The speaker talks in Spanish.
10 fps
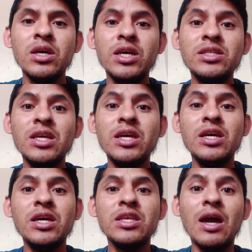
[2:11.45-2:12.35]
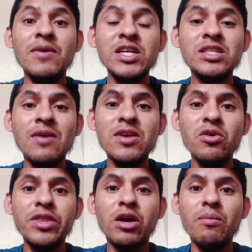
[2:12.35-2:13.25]
este llaves
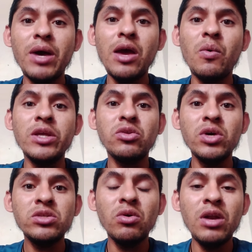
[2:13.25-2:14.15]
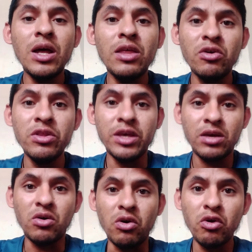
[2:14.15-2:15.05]
Avillón de agua y todos estos ladrones
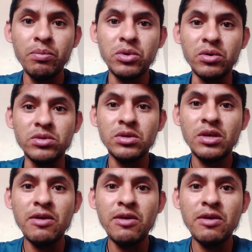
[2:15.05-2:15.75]
corruptos,